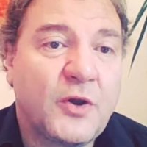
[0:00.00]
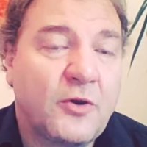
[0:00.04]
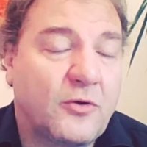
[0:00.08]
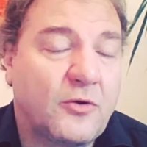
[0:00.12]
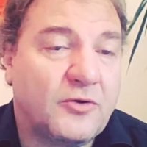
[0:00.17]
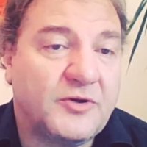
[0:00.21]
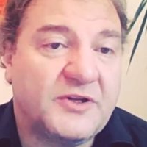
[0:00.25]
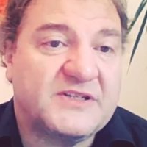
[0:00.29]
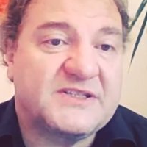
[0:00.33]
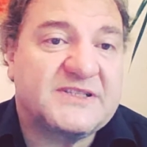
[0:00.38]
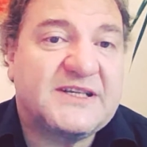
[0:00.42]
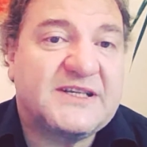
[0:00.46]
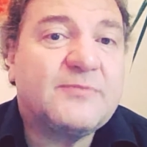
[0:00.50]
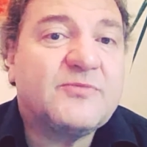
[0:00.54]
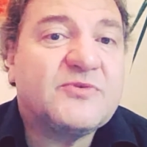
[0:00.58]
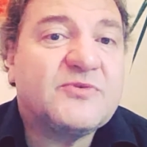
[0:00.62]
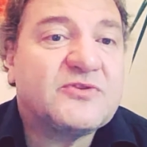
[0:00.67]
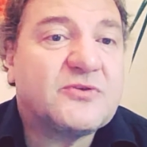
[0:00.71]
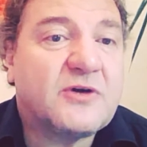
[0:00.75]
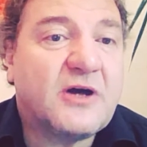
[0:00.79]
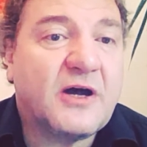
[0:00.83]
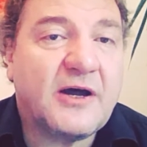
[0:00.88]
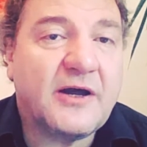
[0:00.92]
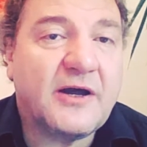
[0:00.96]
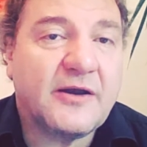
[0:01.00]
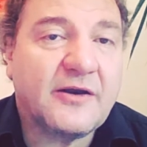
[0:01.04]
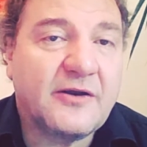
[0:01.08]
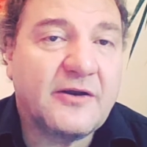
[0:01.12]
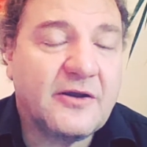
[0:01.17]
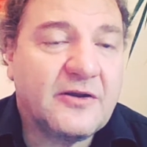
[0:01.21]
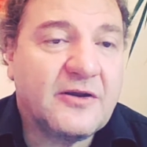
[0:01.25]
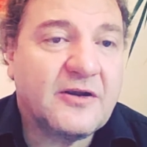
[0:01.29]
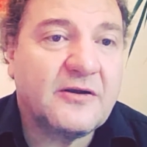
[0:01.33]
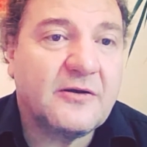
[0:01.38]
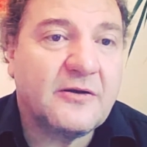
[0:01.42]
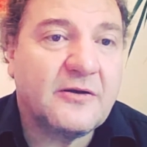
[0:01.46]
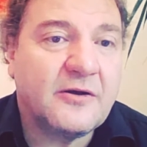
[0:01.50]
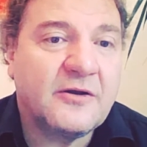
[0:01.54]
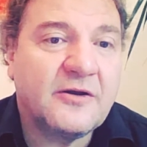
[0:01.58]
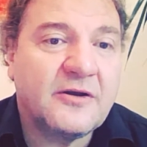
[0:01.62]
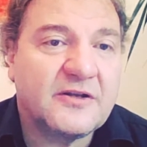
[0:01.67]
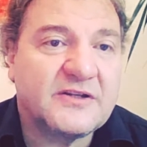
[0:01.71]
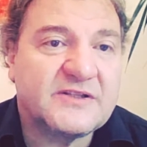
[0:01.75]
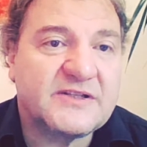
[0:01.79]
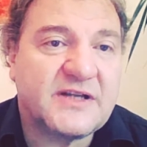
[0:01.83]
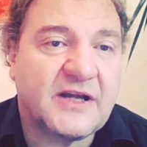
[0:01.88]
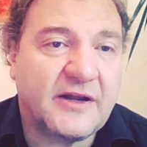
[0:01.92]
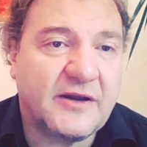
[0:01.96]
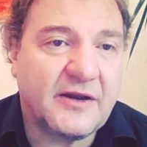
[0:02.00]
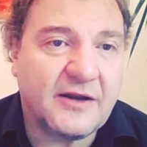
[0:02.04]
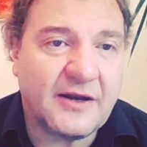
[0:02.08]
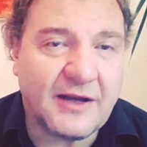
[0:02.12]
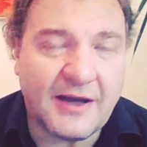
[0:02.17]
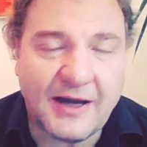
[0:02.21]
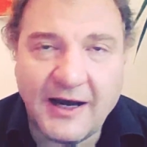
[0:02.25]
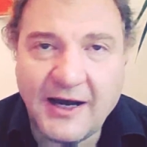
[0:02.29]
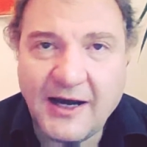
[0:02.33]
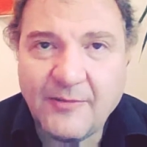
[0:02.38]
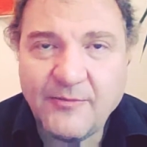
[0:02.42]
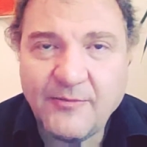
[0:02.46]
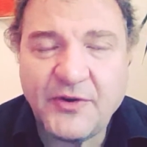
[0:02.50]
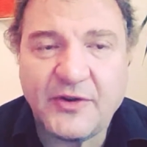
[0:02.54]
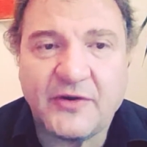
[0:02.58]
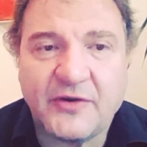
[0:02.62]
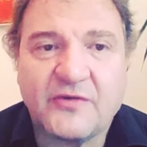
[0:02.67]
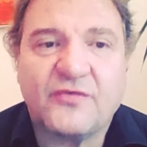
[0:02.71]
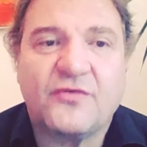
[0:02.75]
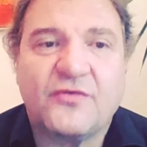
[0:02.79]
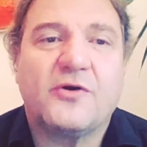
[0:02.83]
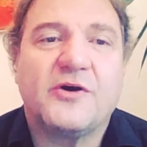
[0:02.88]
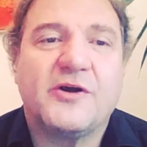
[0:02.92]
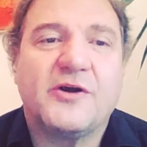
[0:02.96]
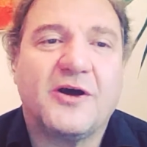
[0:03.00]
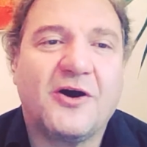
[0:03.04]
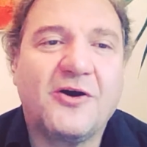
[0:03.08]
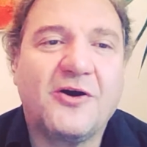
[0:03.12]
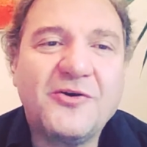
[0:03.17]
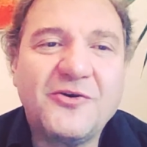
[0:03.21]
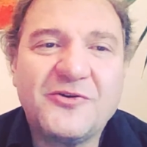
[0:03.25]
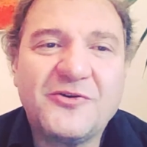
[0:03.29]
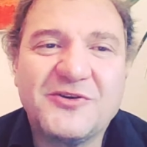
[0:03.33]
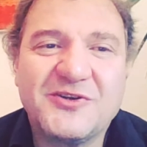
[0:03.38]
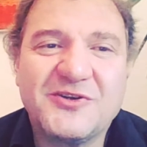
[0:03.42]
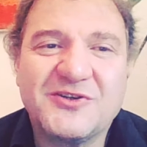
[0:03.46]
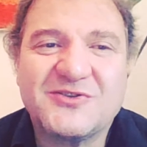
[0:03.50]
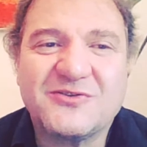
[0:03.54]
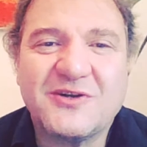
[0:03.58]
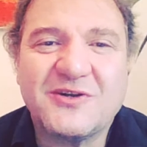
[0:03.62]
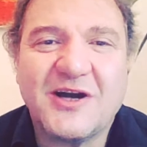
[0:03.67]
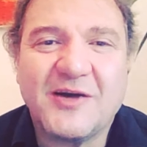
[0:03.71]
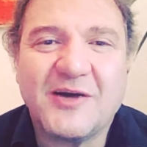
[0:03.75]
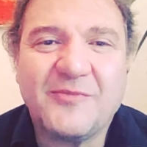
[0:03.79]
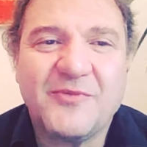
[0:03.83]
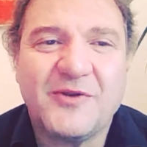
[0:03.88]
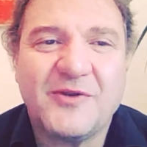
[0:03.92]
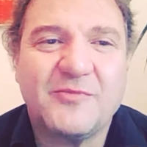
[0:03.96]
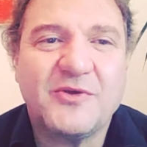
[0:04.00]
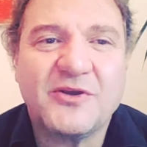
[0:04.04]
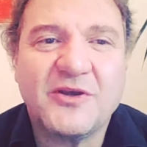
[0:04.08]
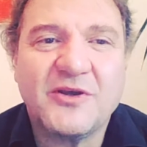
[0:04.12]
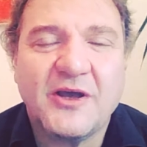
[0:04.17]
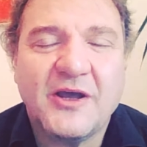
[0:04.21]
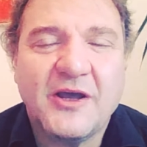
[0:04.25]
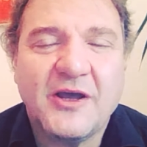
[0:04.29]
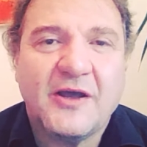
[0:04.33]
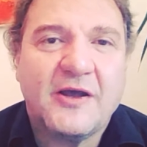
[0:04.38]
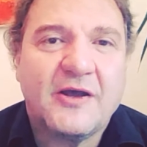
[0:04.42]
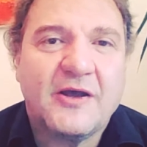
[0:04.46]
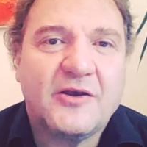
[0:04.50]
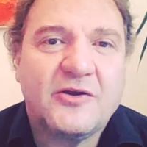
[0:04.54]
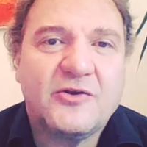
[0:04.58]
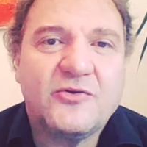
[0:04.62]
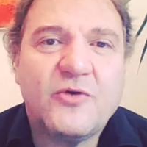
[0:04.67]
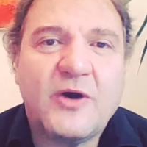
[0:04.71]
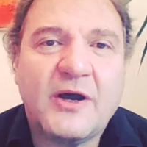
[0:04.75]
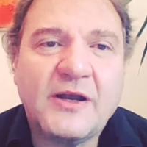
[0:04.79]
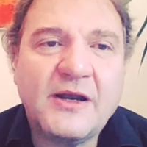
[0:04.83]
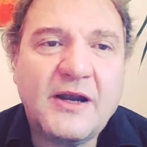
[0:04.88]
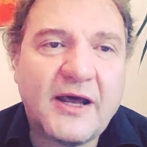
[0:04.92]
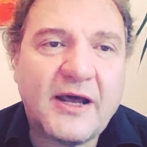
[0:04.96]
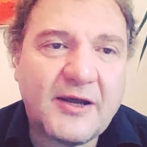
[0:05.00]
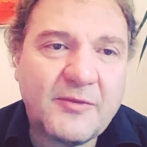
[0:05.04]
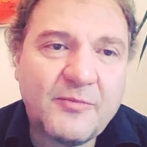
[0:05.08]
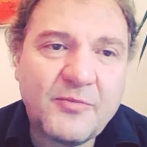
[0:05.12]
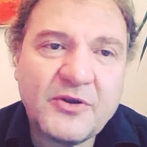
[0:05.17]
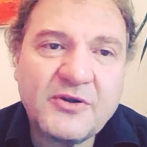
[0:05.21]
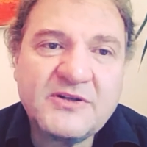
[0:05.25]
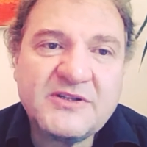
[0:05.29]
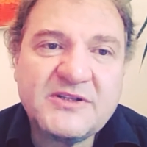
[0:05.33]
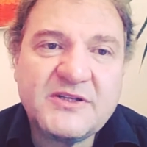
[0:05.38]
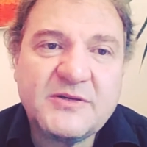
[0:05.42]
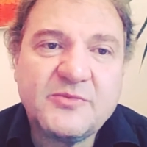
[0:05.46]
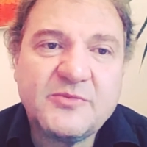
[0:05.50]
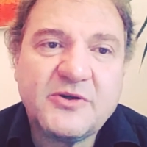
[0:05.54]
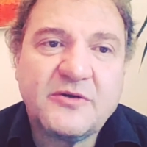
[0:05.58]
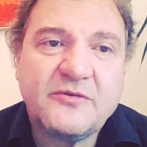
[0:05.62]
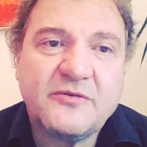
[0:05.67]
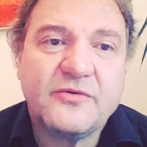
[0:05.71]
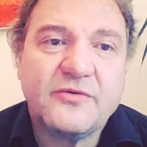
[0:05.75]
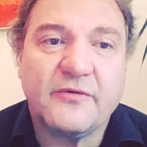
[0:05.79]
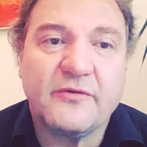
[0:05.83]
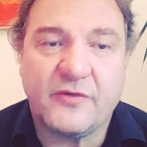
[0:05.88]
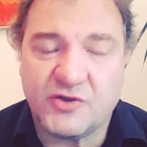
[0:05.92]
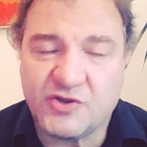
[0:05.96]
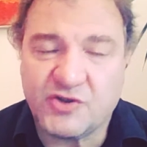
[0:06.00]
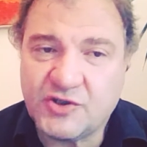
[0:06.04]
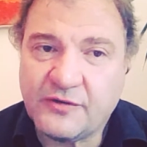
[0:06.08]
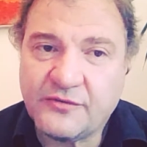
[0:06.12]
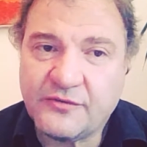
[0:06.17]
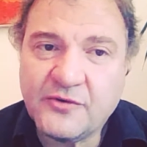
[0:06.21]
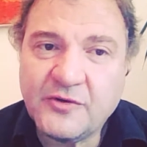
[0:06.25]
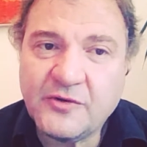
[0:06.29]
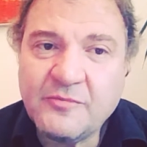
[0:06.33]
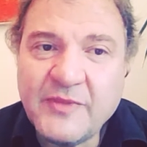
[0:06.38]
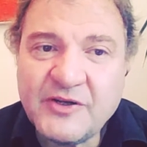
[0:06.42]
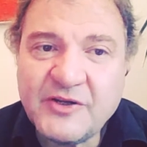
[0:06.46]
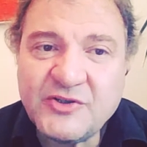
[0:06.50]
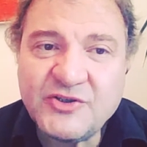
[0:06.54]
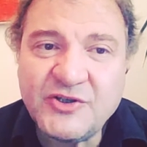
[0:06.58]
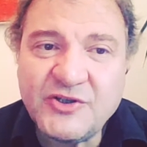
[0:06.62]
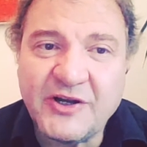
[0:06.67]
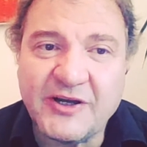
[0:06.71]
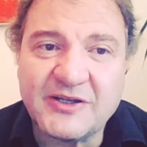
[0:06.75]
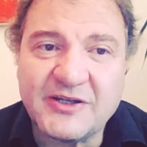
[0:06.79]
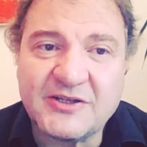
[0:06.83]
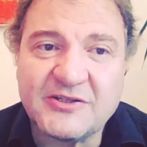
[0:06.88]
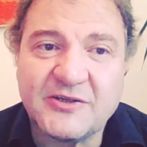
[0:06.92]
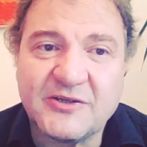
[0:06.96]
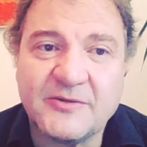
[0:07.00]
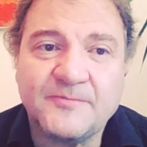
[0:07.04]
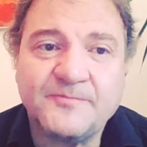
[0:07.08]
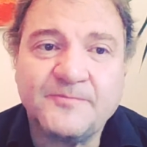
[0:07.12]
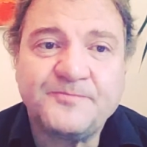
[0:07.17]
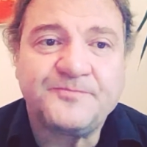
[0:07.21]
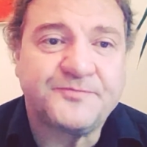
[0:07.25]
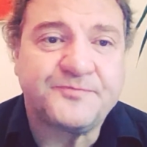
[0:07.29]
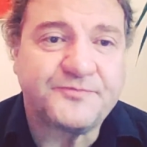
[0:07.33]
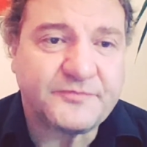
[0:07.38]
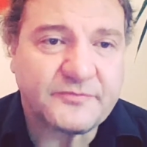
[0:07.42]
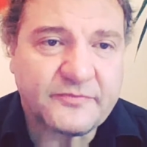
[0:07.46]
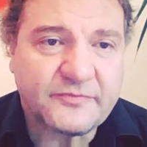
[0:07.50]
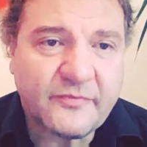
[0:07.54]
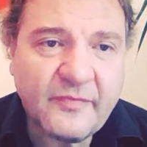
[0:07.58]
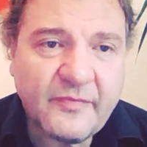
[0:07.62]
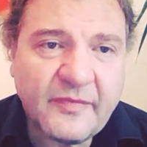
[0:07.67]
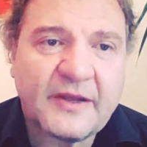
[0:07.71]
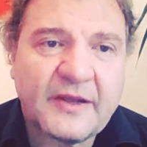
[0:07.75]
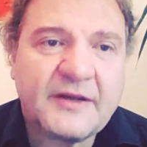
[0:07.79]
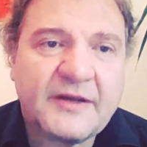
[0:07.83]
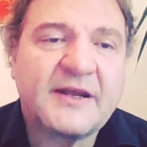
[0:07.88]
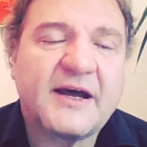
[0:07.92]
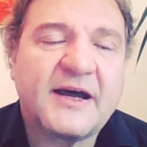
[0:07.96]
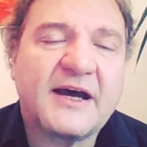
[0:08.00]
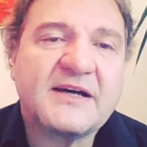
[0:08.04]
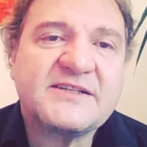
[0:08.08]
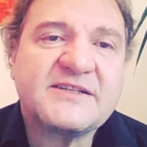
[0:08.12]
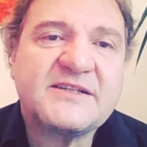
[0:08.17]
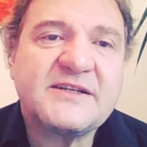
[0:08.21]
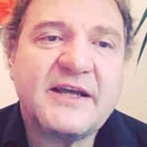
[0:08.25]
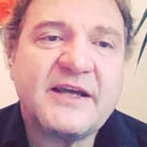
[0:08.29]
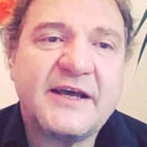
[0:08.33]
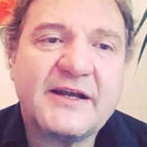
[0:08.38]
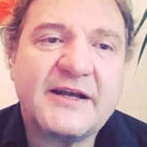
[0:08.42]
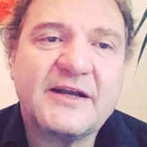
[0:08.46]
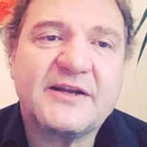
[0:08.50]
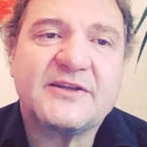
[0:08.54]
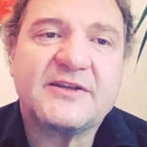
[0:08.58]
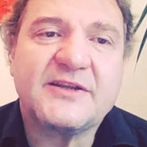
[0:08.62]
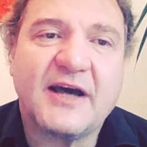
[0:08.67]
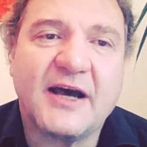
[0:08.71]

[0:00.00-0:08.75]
Und es gibt sogar einen inter interessanten Rahmen, den es vorher auch noch nicht so gab, nämlich die UN-Leitprinzipien für Wirtschaft und Menschenrechte. Da sind eigentlich